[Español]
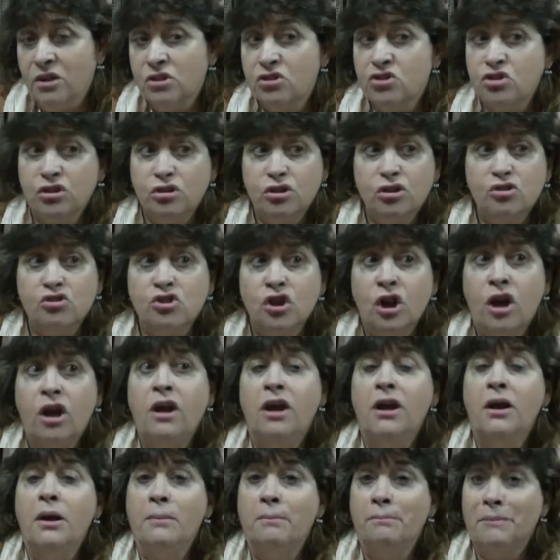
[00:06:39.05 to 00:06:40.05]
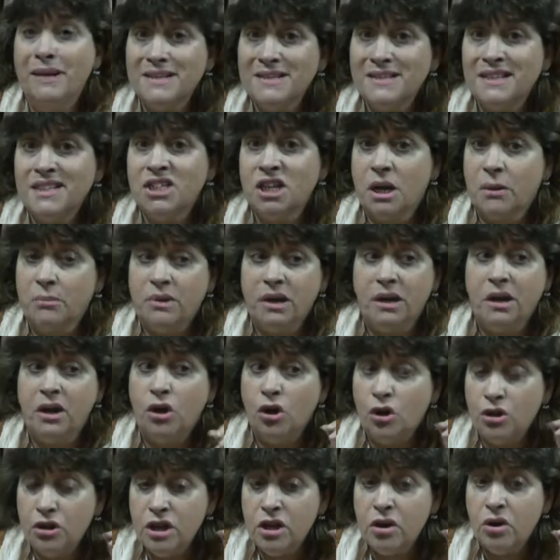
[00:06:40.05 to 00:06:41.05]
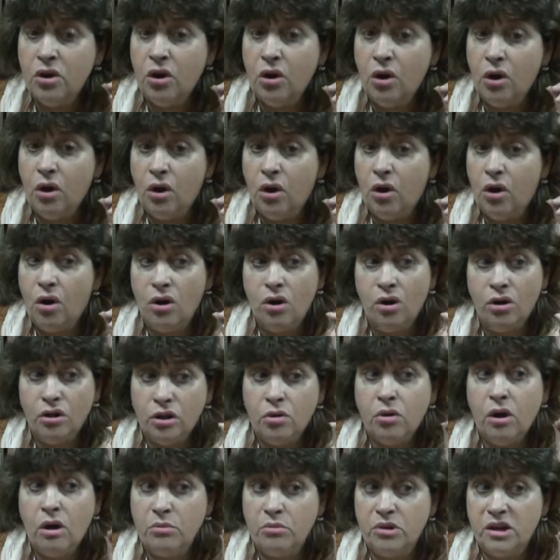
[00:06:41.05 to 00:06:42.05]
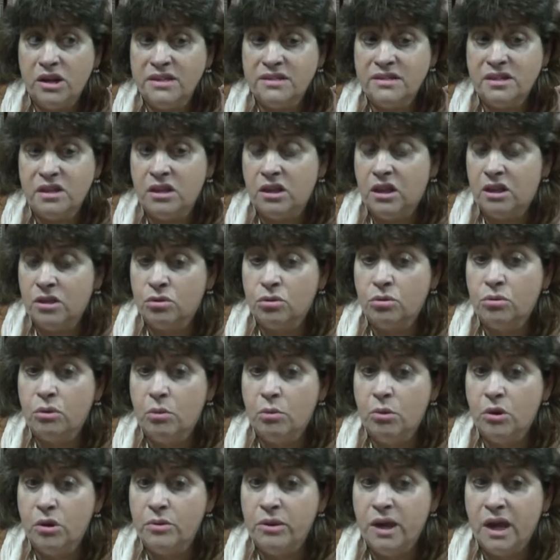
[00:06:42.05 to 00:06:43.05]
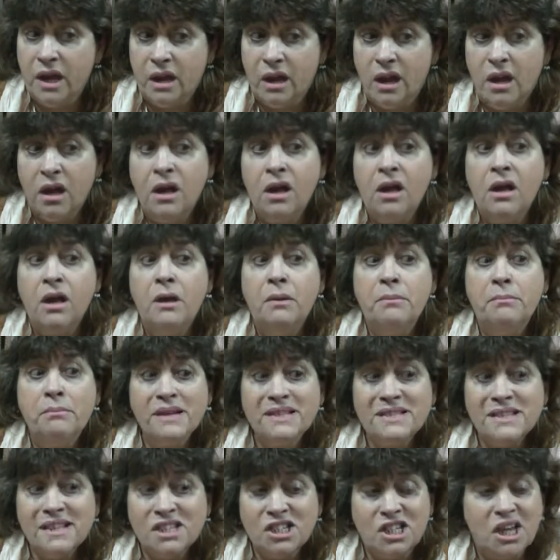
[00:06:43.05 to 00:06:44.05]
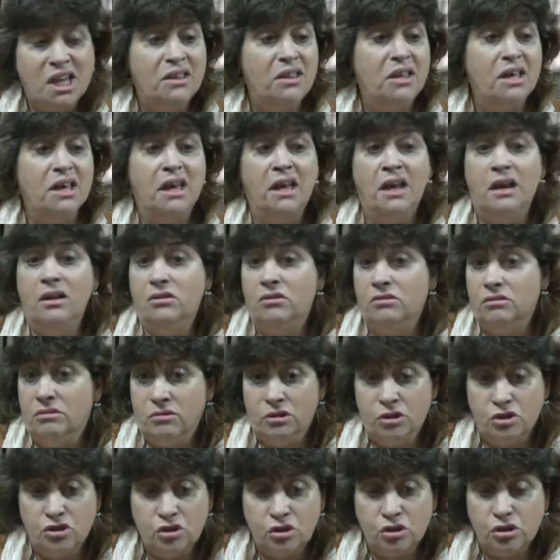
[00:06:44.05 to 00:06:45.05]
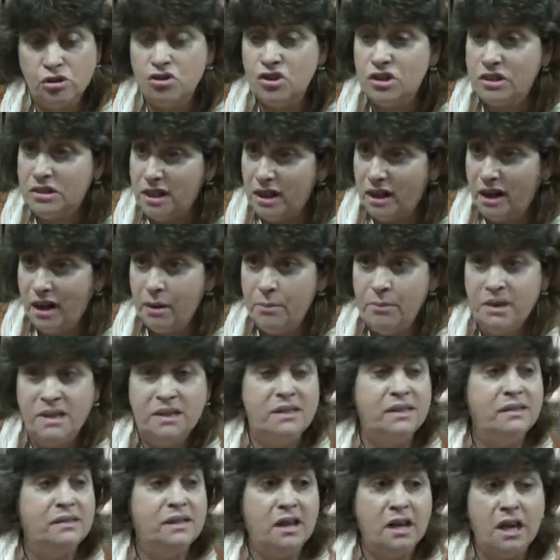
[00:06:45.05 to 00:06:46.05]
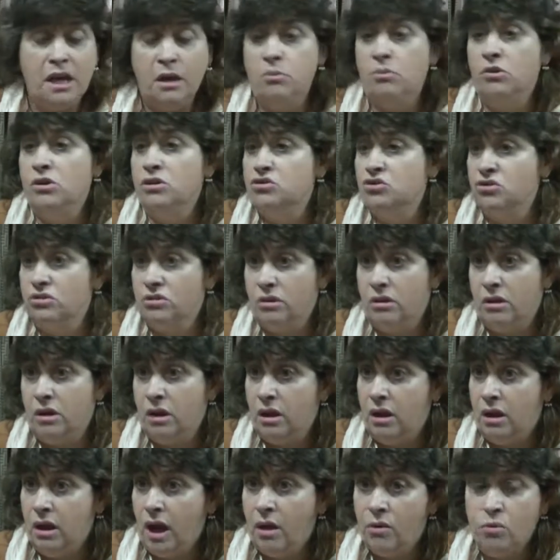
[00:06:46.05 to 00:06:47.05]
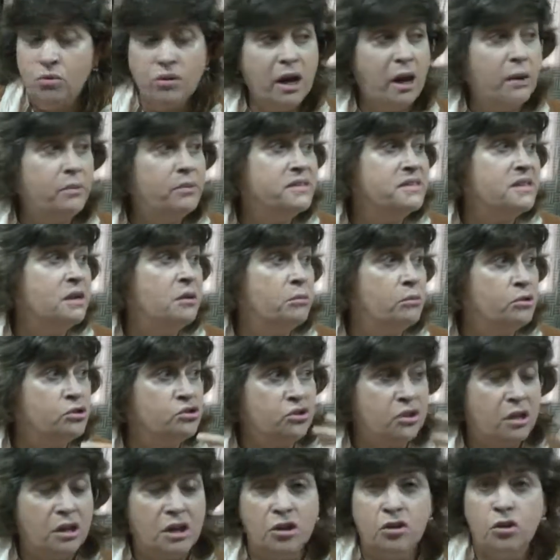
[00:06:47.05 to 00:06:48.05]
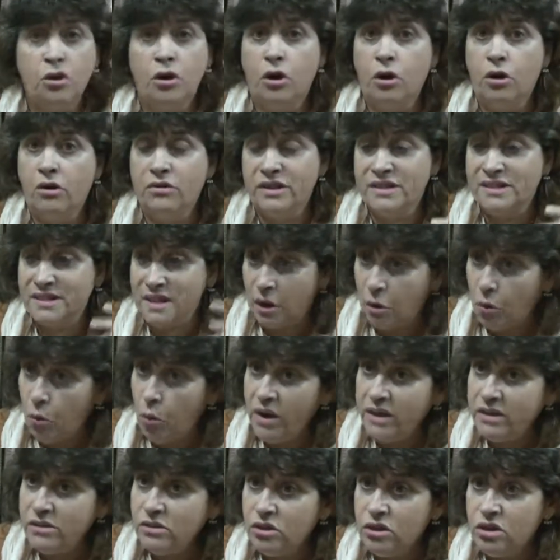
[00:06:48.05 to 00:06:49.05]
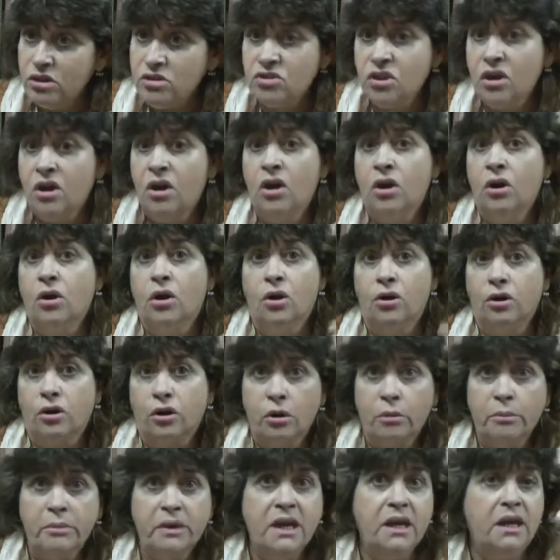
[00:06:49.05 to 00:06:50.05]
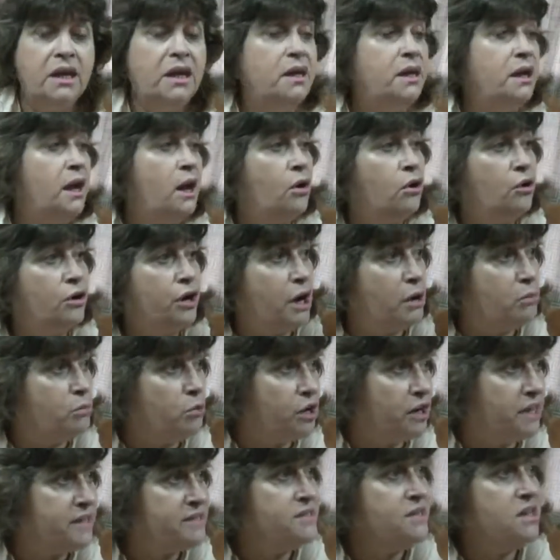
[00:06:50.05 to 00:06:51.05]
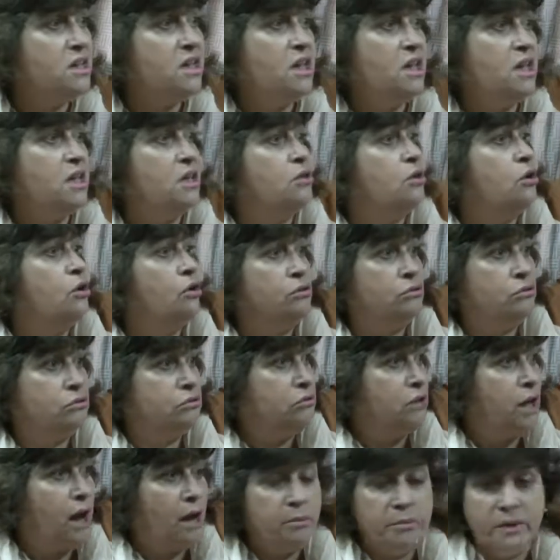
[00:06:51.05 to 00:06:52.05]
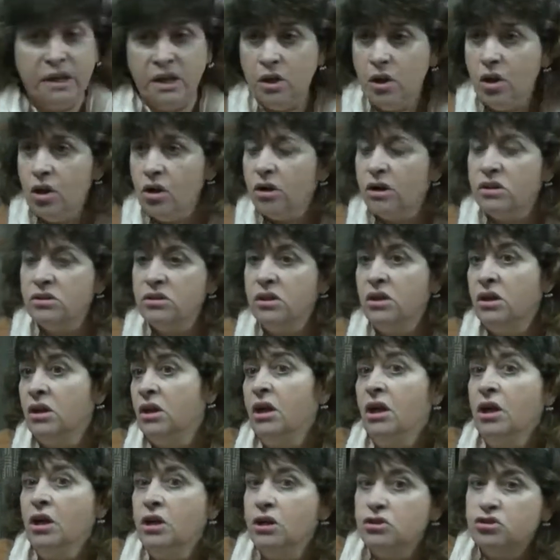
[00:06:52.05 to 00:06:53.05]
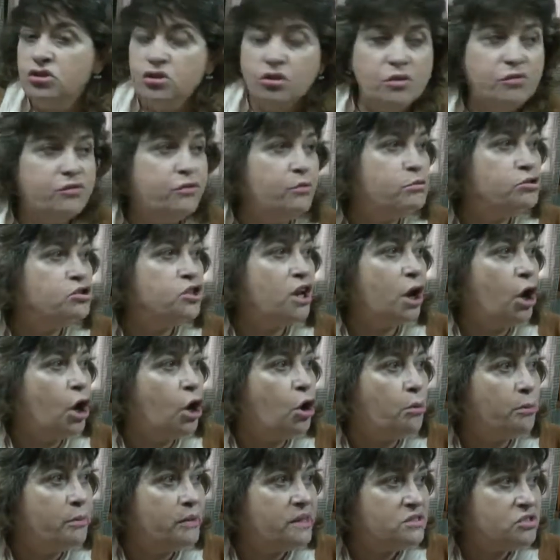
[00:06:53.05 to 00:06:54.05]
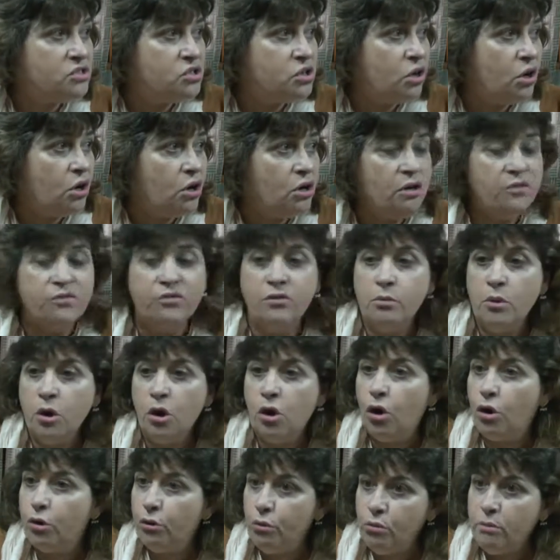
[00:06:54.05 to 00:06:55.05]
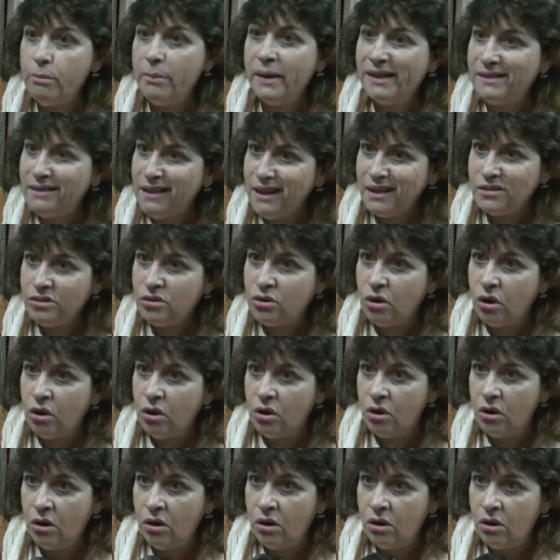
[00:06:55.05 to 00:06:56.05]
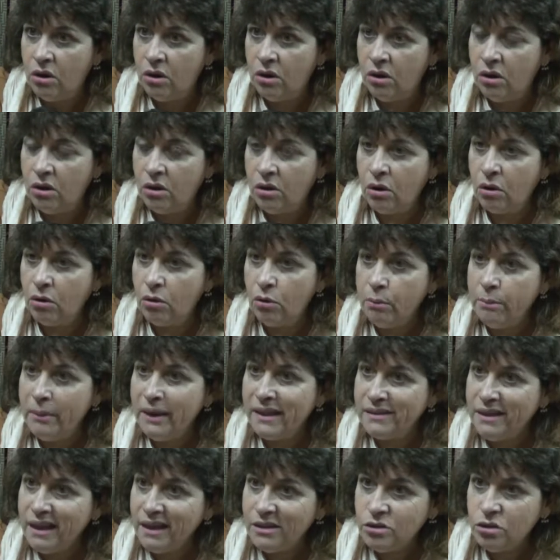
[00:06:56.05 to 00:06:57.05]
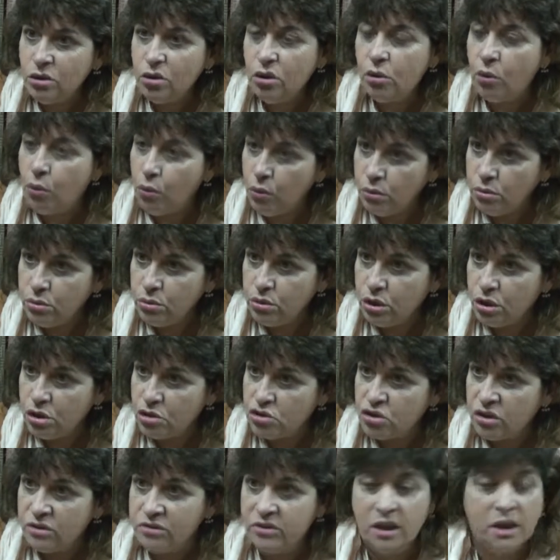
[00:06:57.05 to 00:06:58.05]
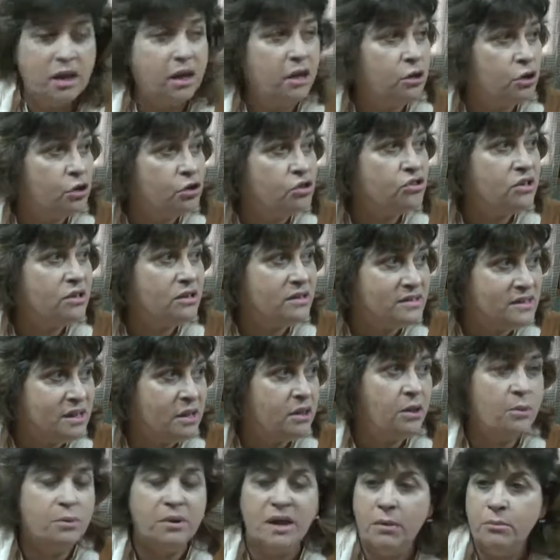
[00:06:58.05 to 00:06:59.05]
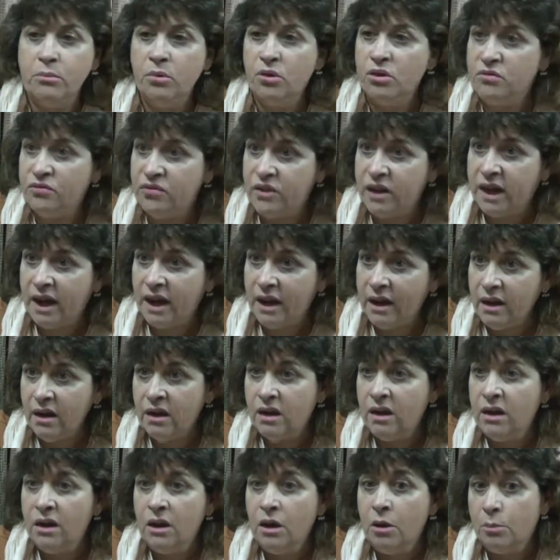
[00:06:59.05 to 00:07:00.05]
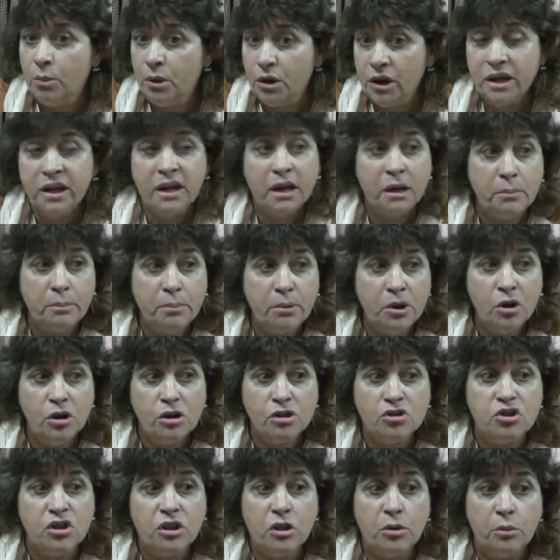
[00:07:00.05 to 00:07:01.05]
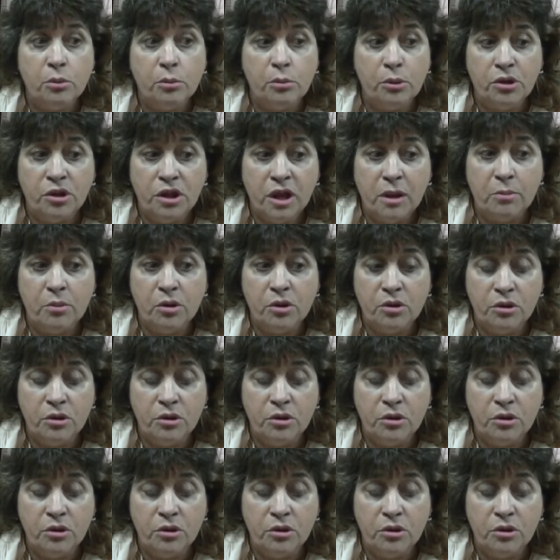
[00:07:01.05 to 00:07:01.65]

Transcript: Nosotros, más allá, lo dijo, lo dijo Almonacid, que estuvo muy bien, más allá de que nosotros internamente tenemos, eh, algunas veces hemos tenido desencuentros con Romera, con Almonacid, con Almirón, que nosotros fuimos a la convención y fuimos con un mandato con un mandato juntos de que no se debía modificar por ejemplo, no se, debía,